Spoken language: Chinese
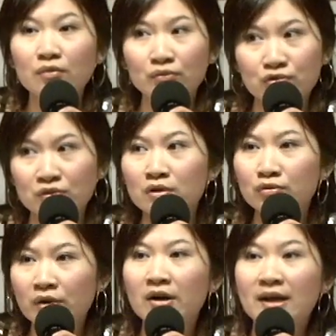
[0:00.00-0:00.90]
我觉得
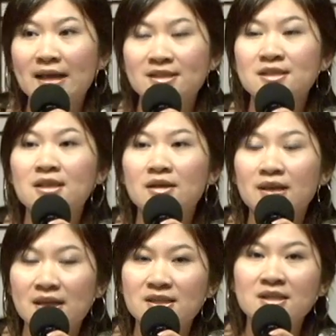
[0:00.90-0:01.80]
都要感谢
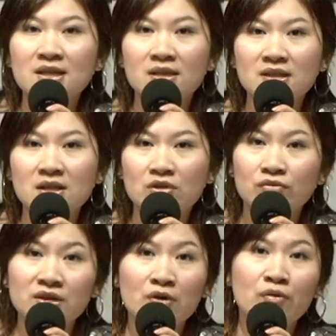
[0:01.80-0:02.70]
感谢上帝，
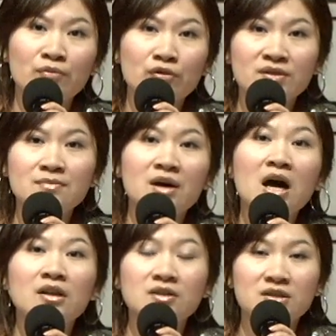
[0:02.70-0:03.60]
有让我们有这么
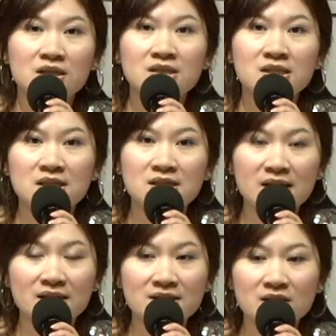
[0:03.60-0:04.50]
好的身心这
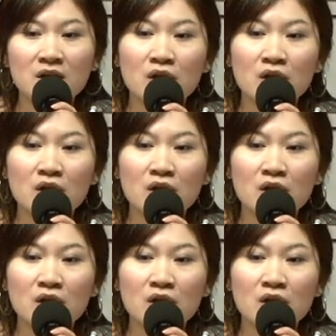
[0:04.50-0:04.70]
样子。